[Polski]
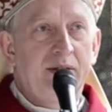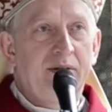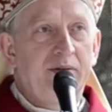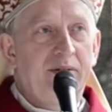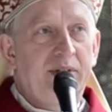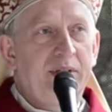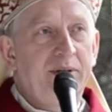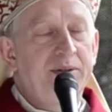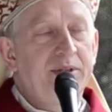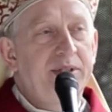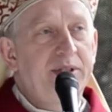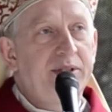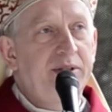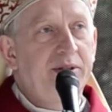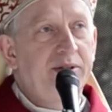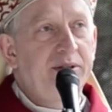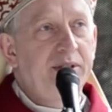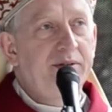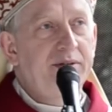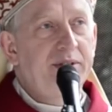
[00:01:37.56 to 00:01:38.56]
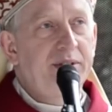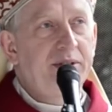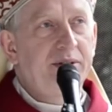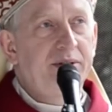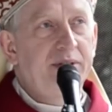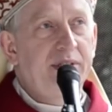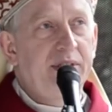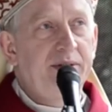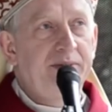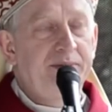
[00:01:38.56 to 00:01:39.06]
w tę stronę, w
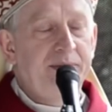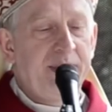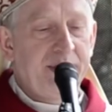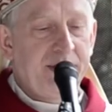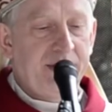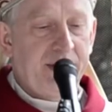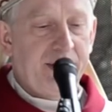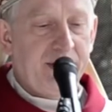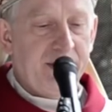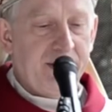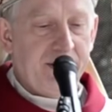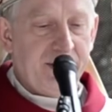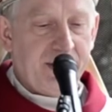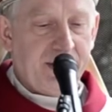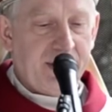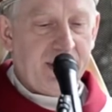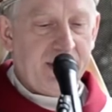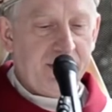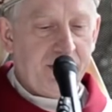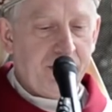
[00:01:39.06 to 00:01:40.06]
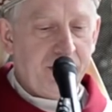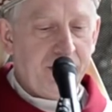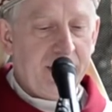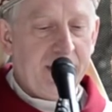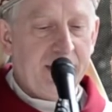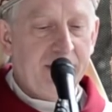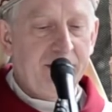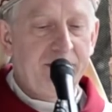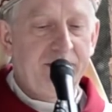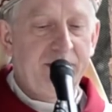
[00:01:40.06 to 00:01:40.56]
stronę naszego
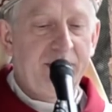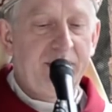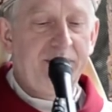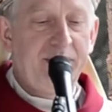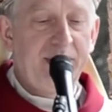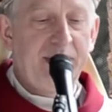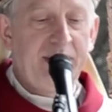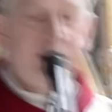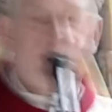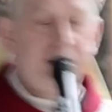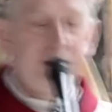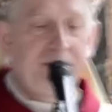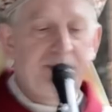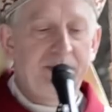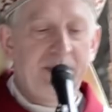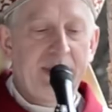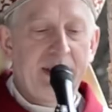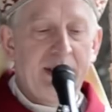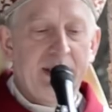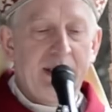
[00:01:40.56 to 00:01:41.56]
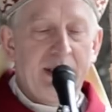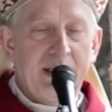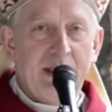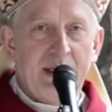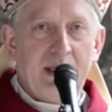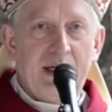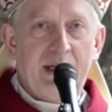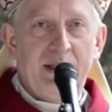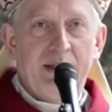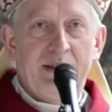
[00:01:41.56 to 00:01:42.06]
sanktuarium we Wielu,
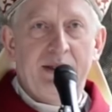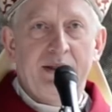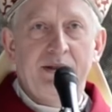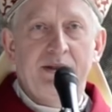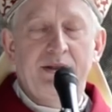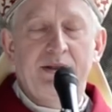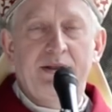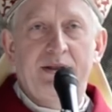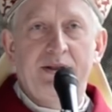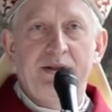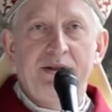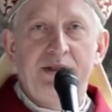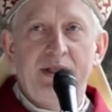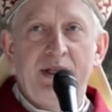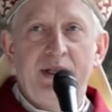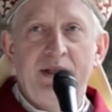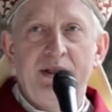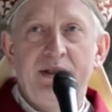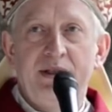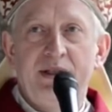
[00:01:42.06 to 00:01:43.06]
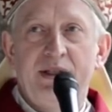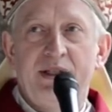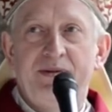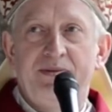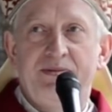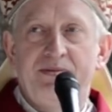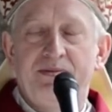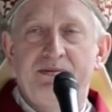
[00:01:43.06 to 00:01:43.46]
ale też codziennie,